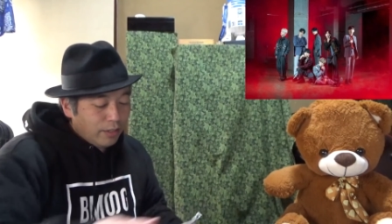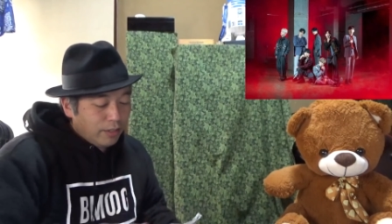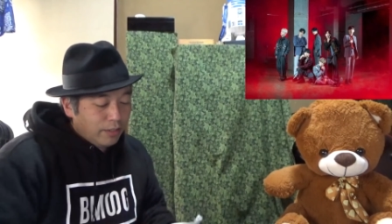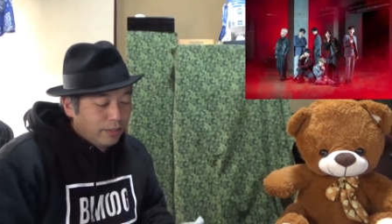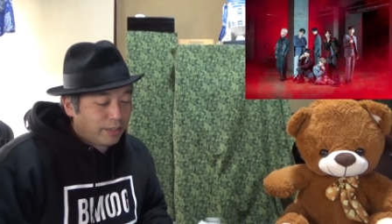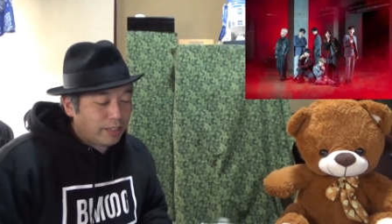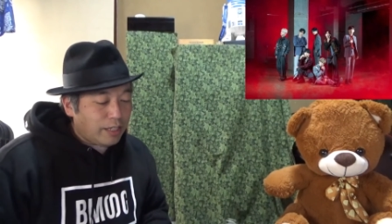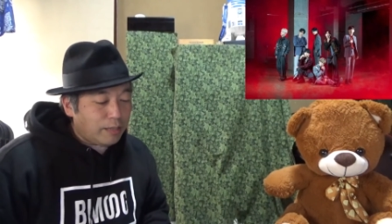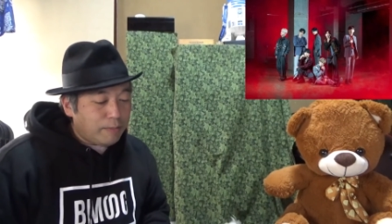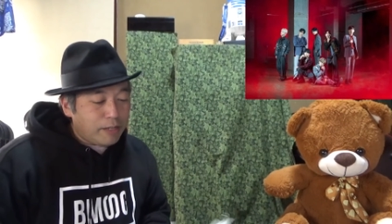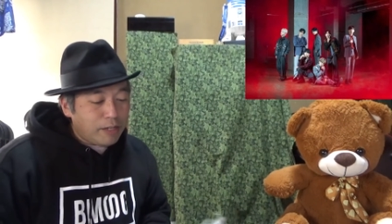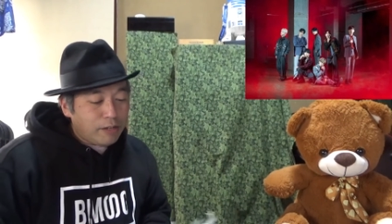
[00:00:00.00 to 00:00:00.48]

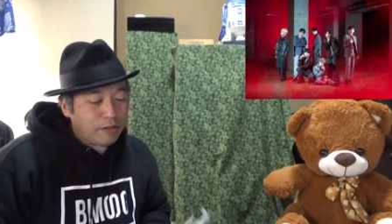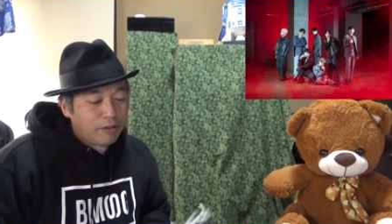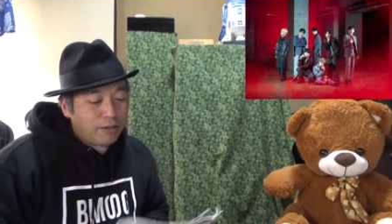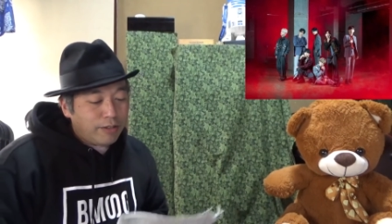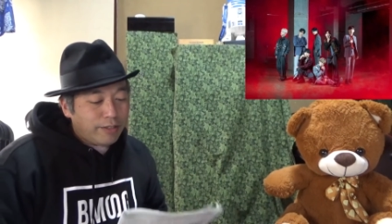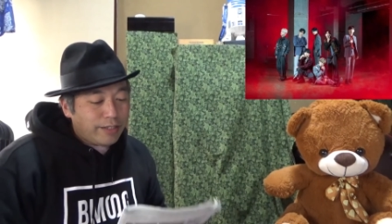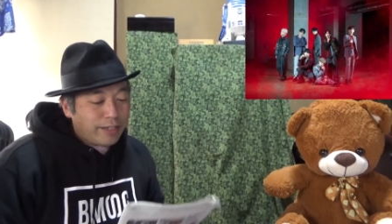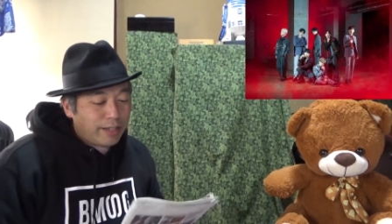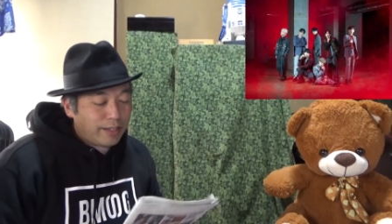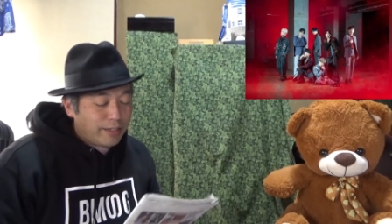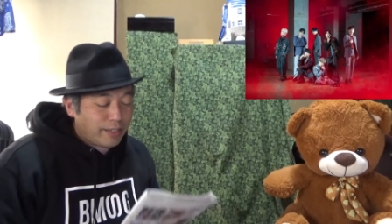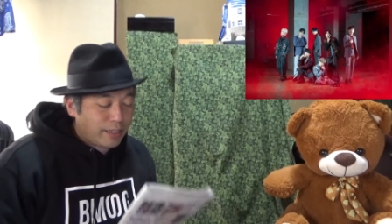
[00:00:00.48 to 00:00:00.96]
ちなみにこの
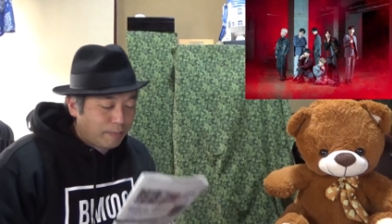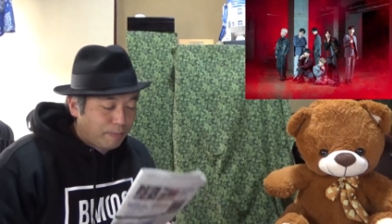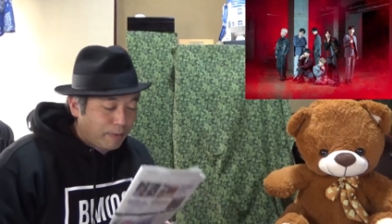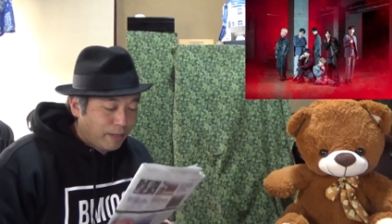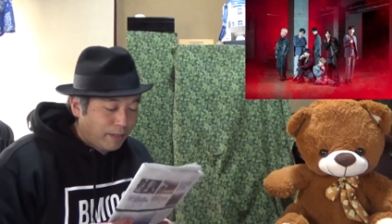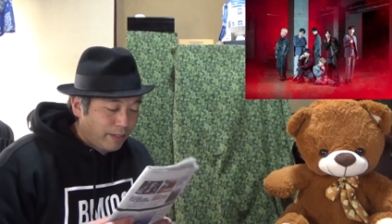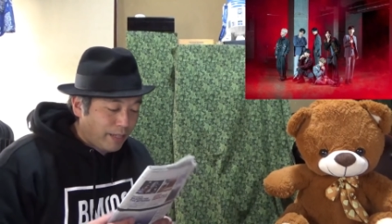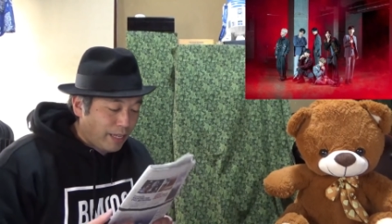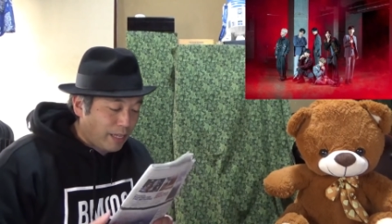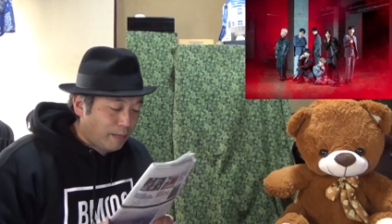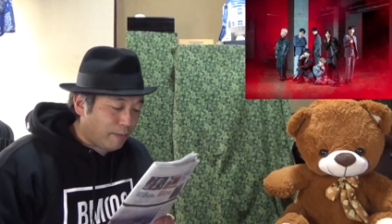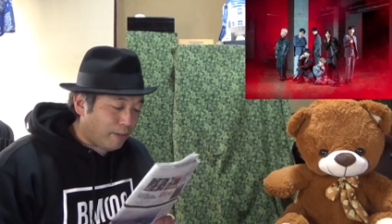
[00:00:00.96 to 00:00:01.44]

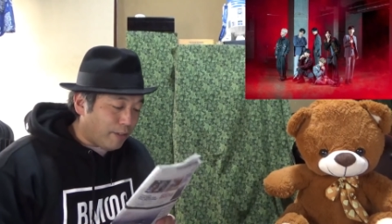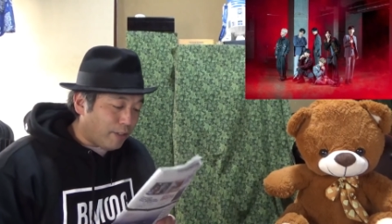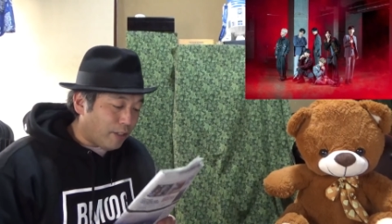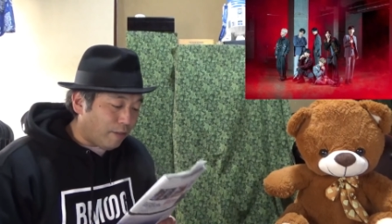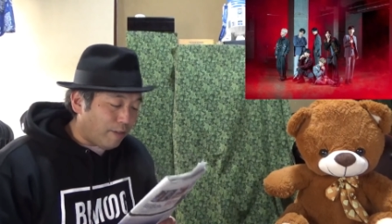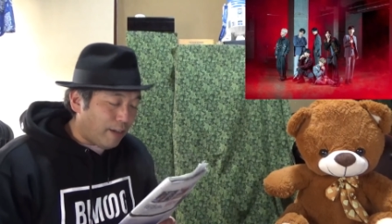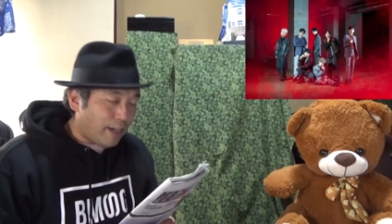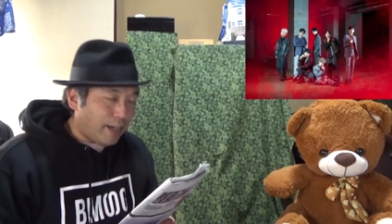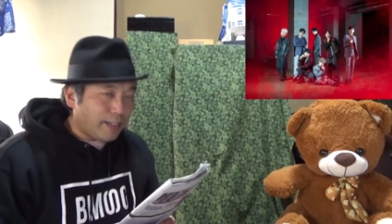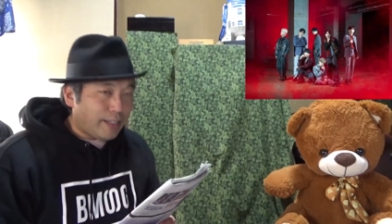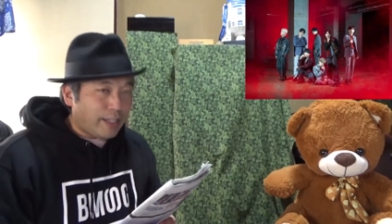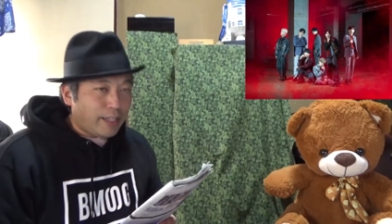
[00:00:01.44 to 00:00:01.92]
ザ・ジャパン・タイムズ
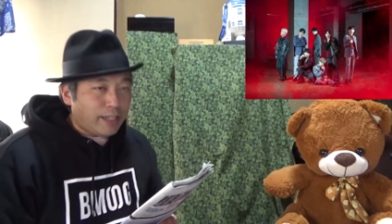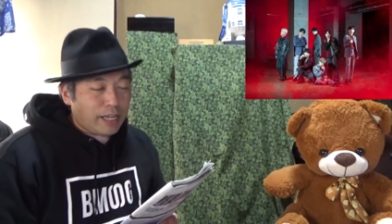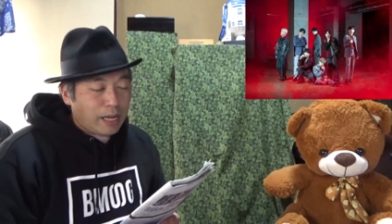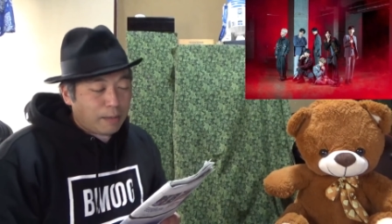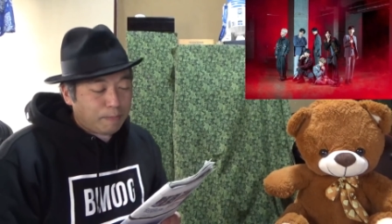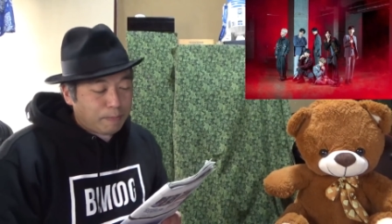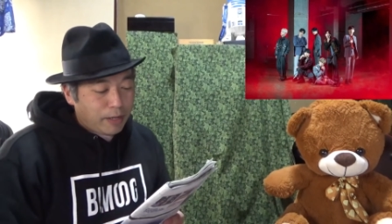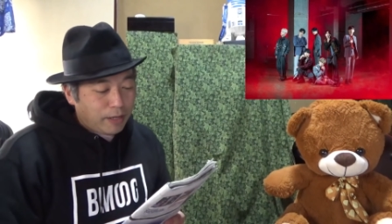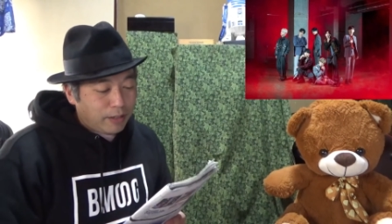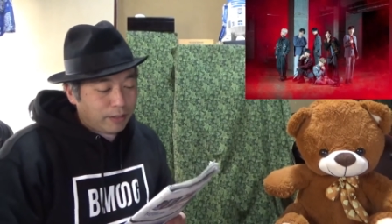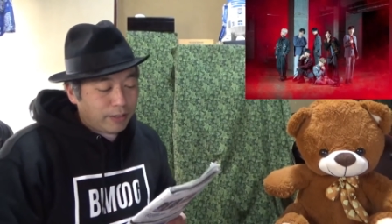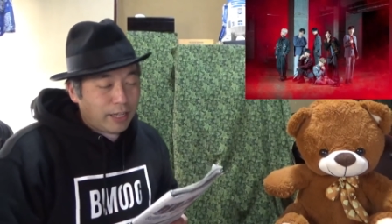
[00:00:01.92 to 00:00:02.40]
は
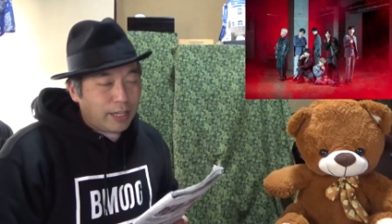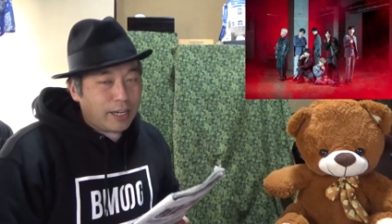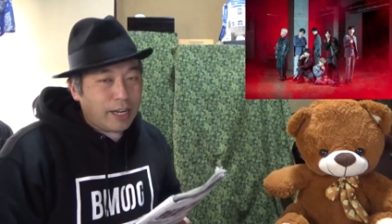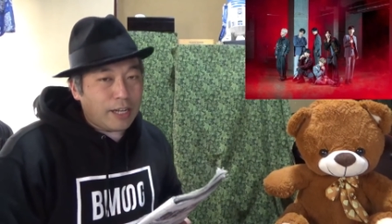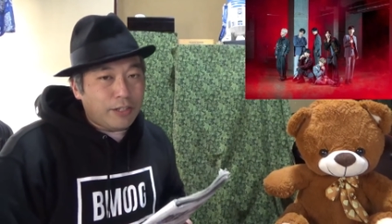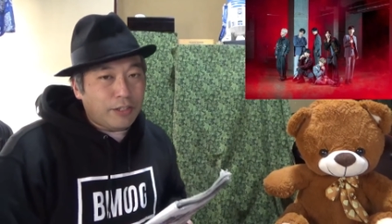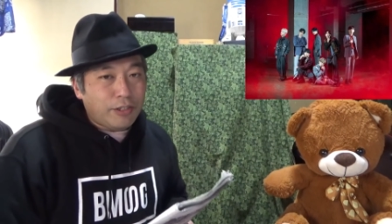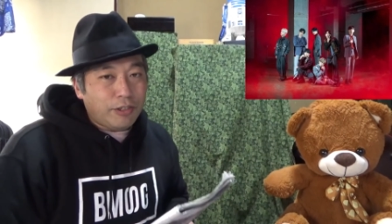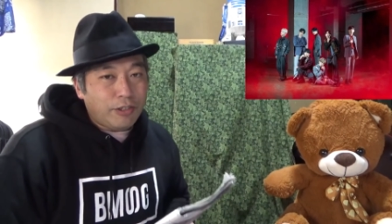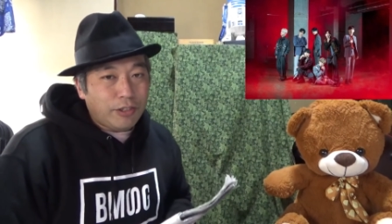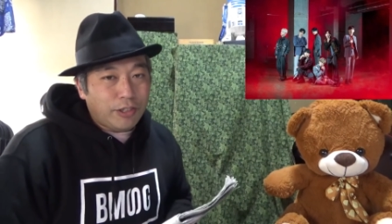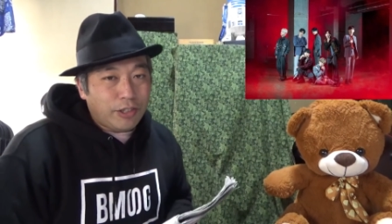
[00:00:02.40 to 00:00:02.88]

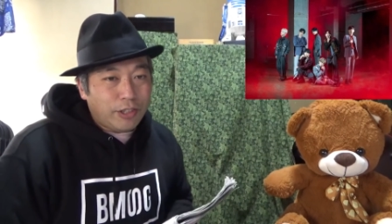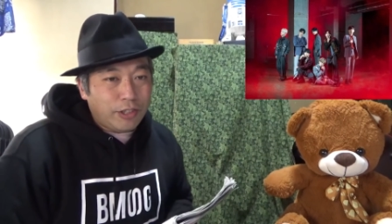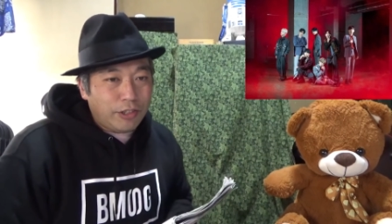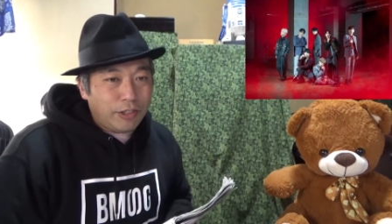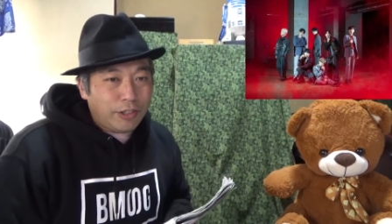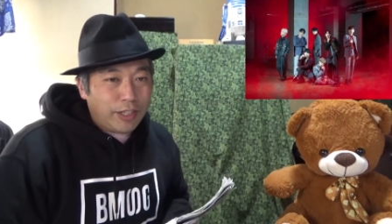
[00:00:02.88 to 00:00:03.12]
1879